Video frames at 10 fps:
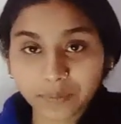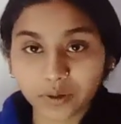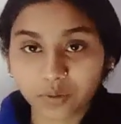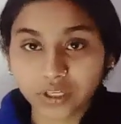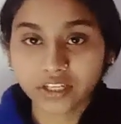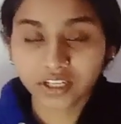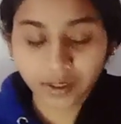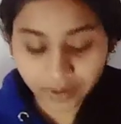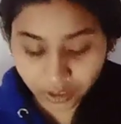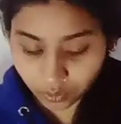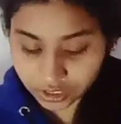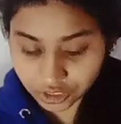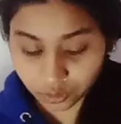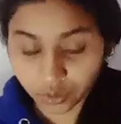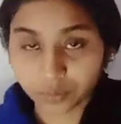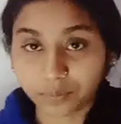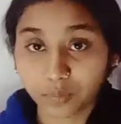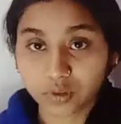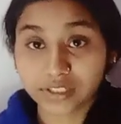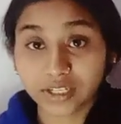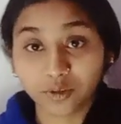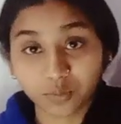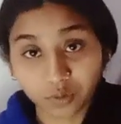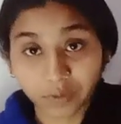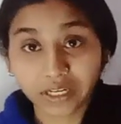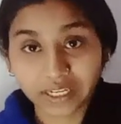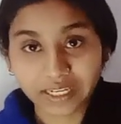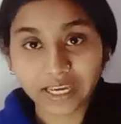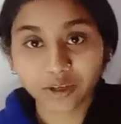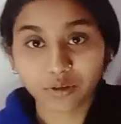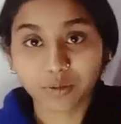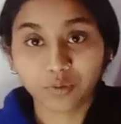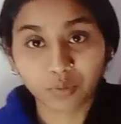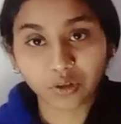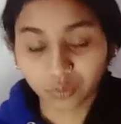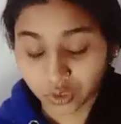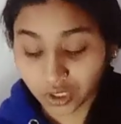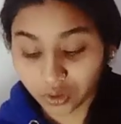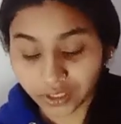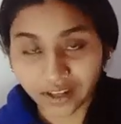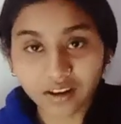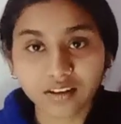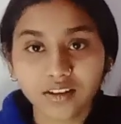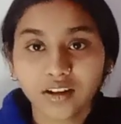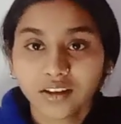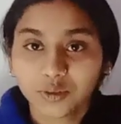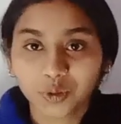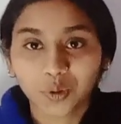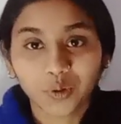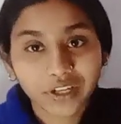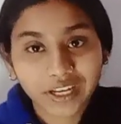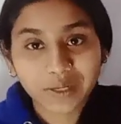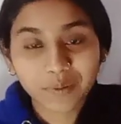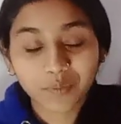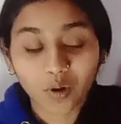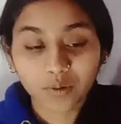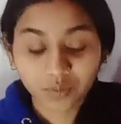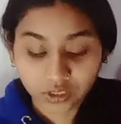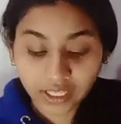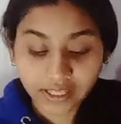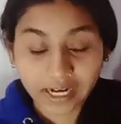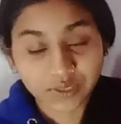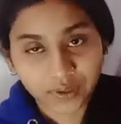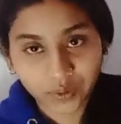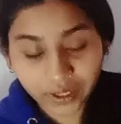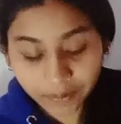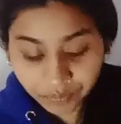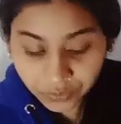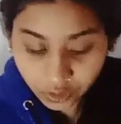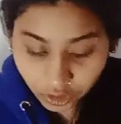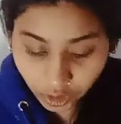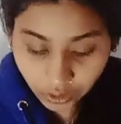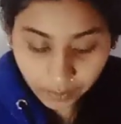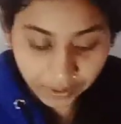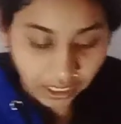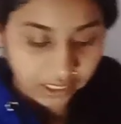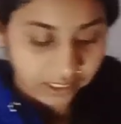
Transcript: से पढ़ूंगी ठीक है मैंने क्वेश्चन को बुक से नोटबुक में लिख लिया है क्योंकि बुक बहुत मोटा होता है ना तो होल्ड करने में प्रॉब्लम होता है दैट्स वाई ओके तो देखो यहाँ पे क्या